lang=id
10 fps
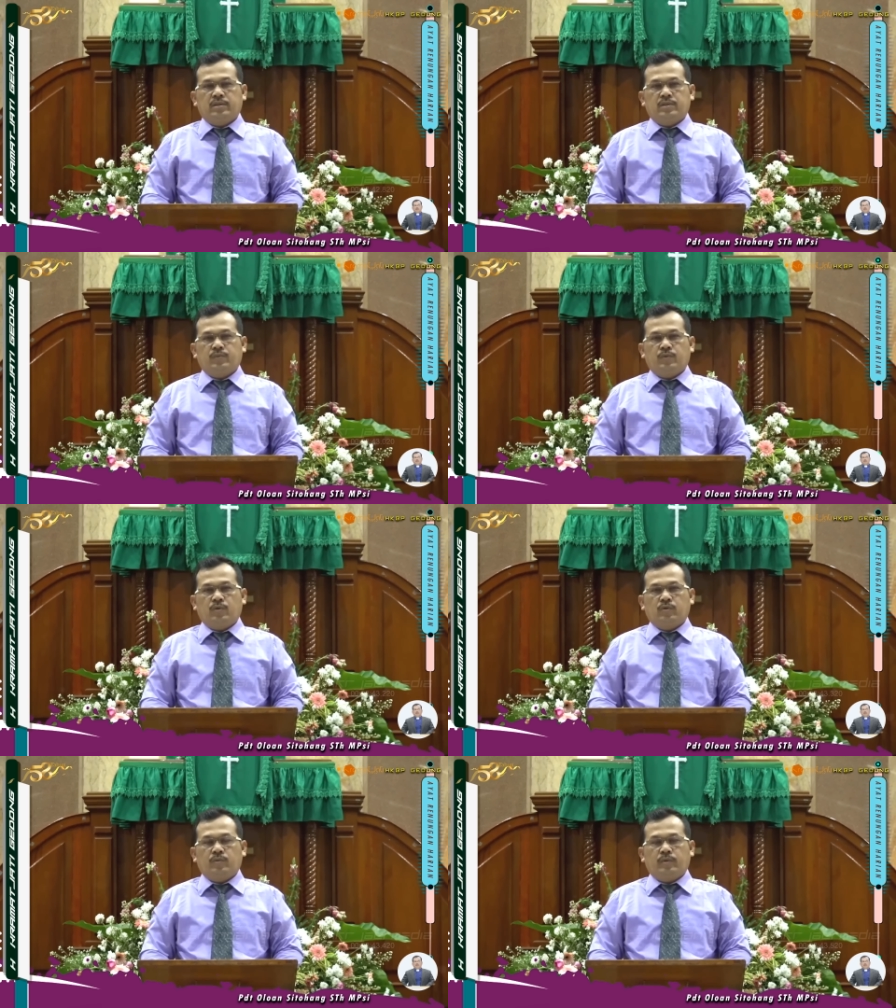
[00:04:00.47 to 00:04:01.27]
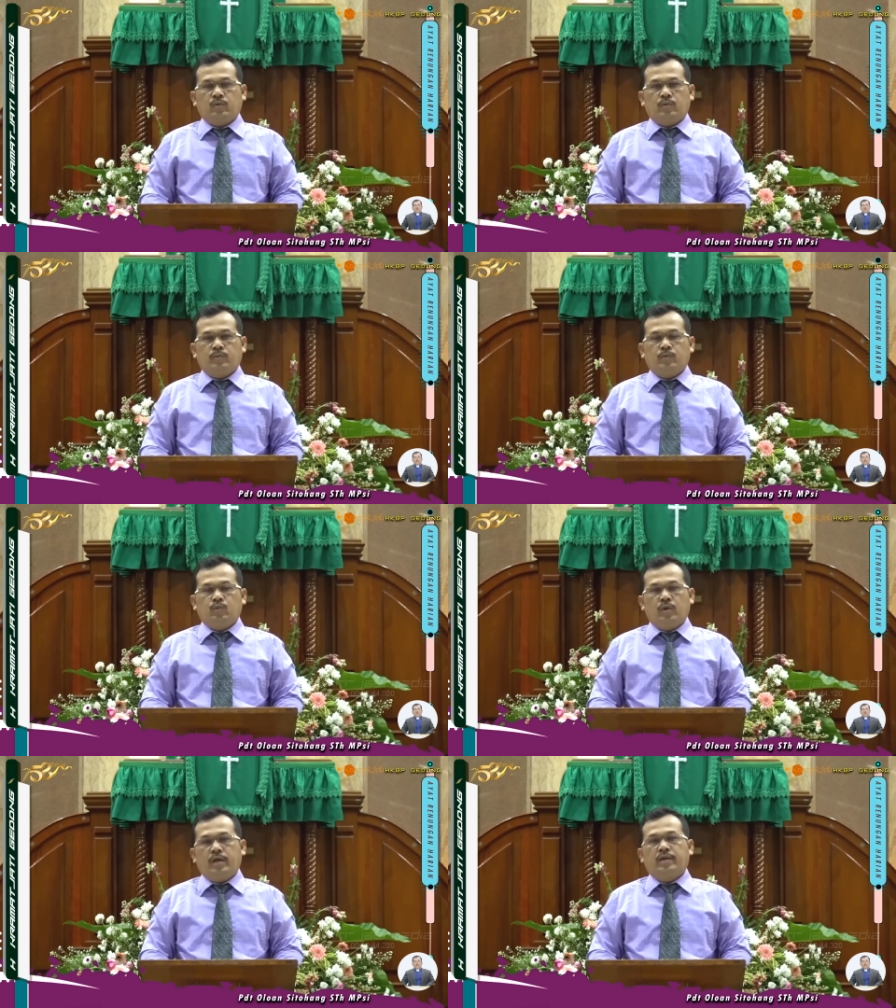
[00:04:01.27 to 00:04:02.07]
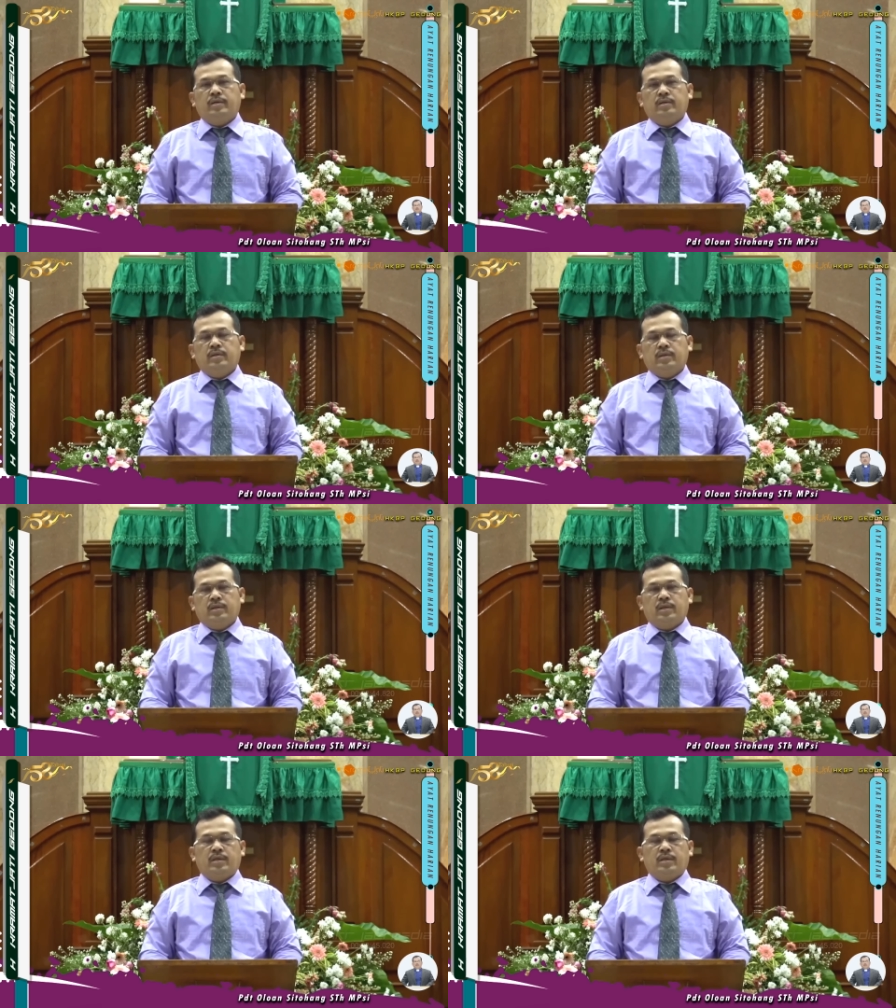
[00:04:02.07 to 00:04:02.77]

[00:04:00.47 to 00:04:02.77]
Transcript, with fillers: Senin 10 Oktober 2022.